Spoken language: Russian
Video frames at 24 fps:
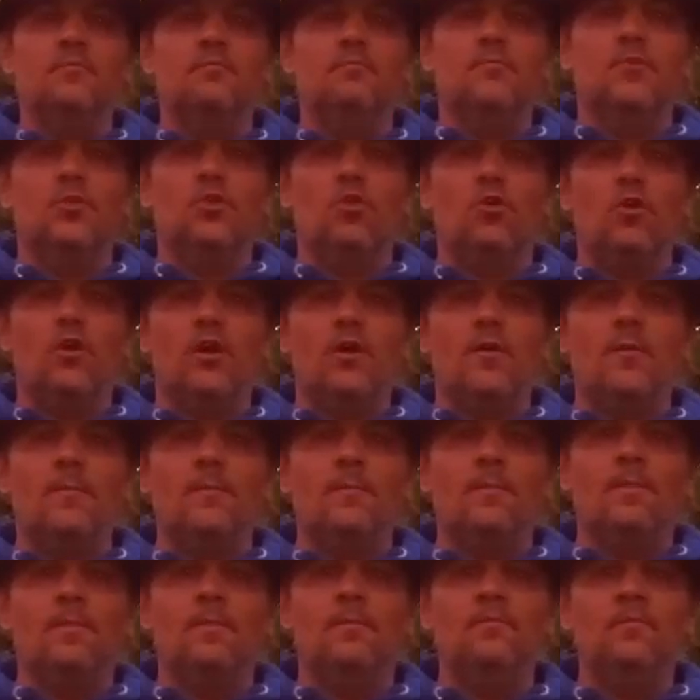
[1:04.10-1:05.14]
много,
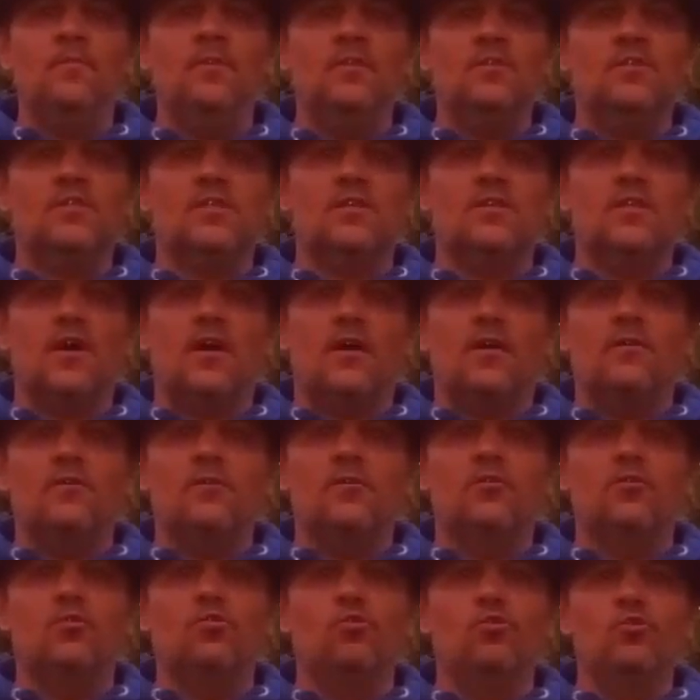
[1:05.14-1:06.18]
цена
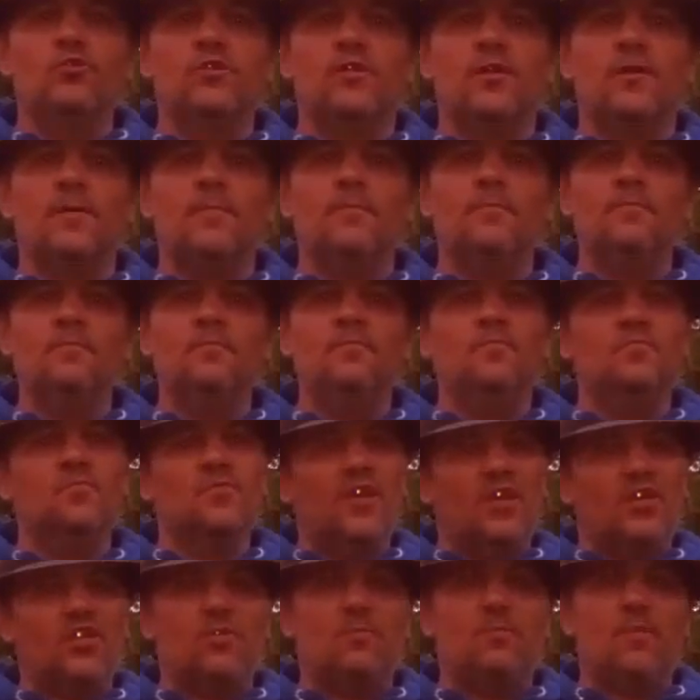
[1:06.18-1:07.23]
курса,
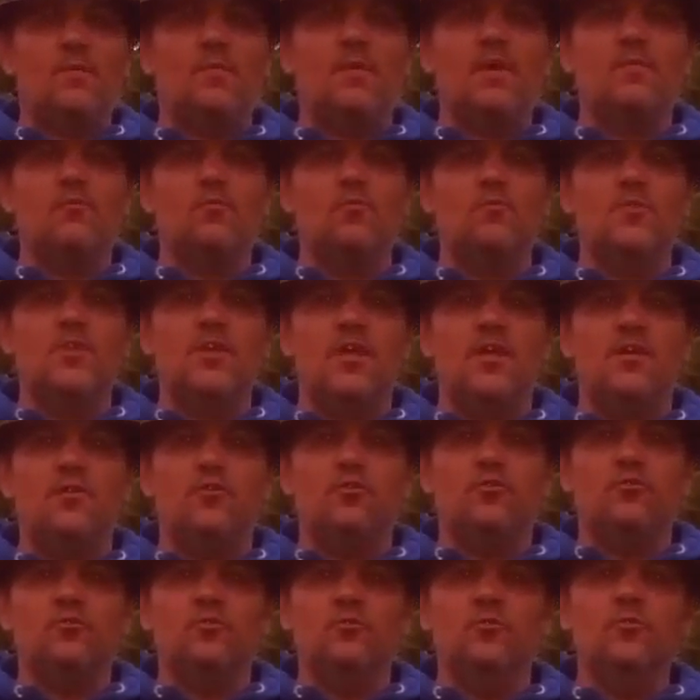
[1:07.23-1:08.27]
даже по моему
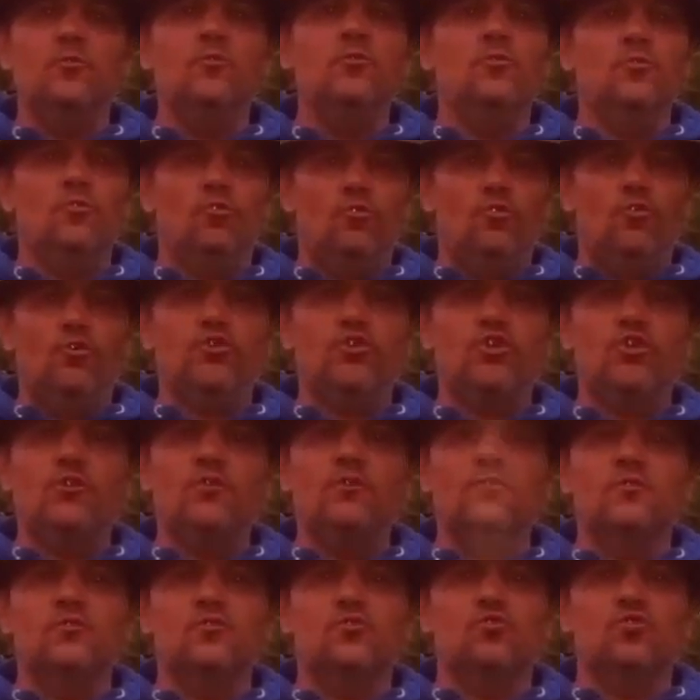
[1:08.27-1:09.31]
мнению, очень
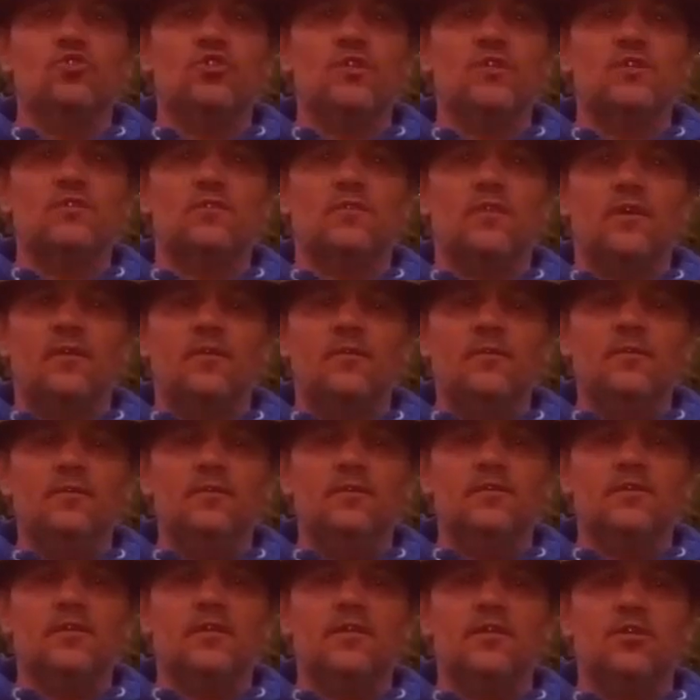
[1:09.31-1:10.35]
существенно
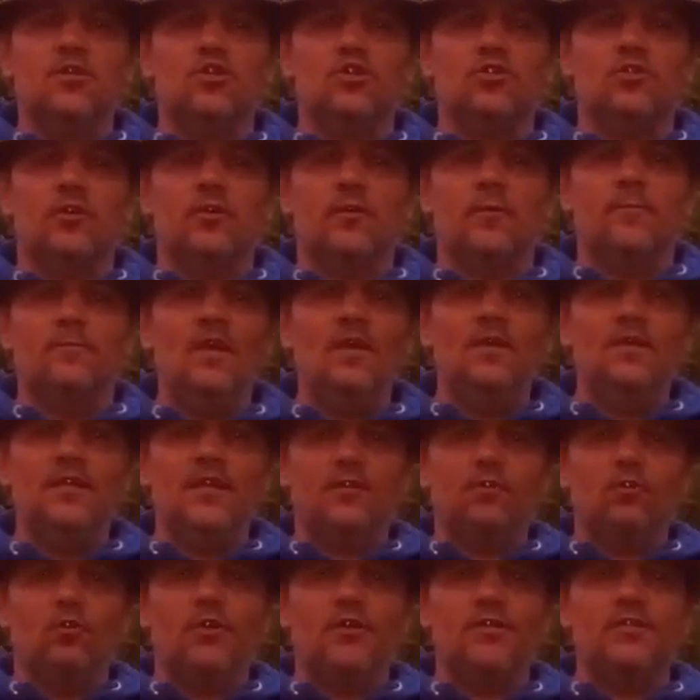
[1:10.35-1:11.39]
заниженная.
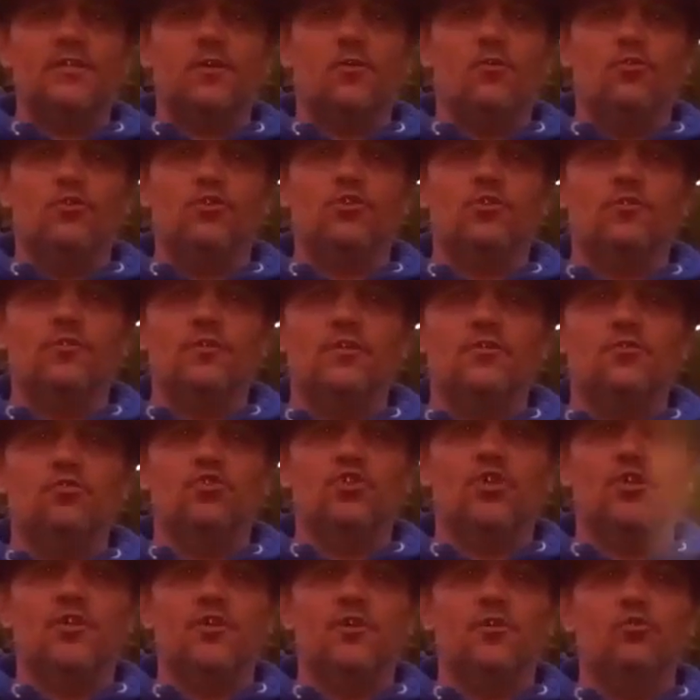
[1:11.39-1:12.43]
Я только закончил
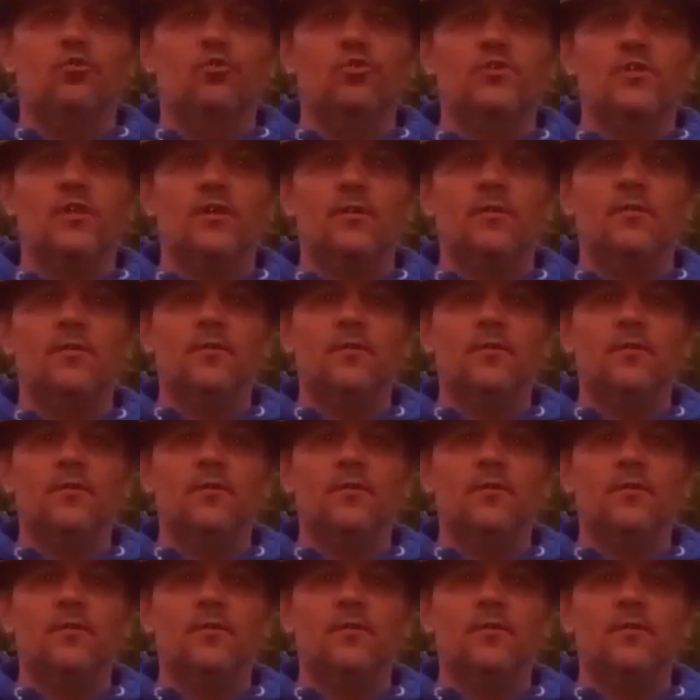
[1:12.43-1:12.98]
изучение курса